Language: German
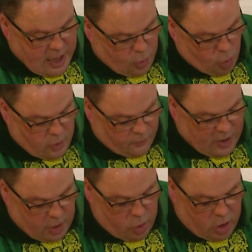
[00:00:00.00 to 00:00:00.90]
eine
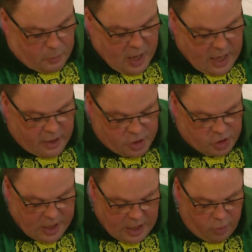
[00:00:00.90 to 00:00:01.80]
unverrückbare
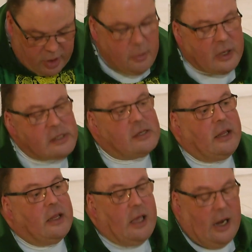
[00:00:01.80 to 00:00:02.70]
Stellung im
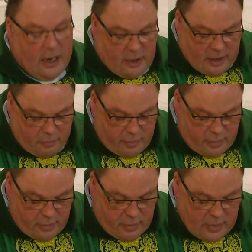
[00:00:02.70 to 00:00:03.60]
christlichen Kalender.
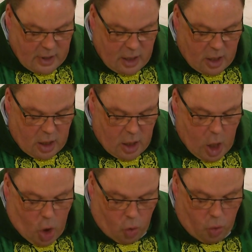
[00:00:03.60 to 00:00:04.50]

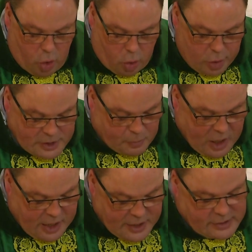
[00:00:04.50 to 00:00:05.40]

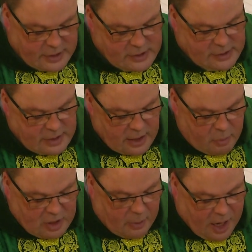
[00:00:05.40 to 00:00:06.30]
Unlösbar ist es
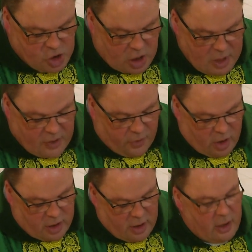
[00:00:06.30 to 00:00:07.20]
mit dem
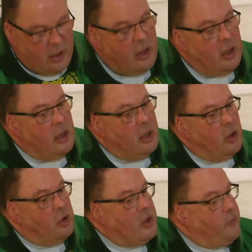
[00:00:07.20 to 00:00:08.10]
Aschermittwoch
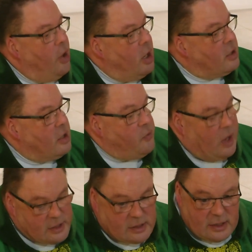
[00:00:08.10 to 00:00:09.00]
und der folgenden
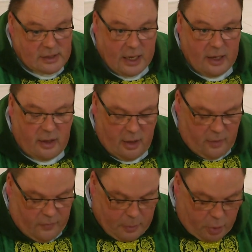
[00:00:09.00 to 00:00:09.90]
Fastenzeit
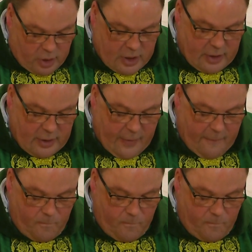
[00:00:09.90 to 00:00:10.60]
verbunden.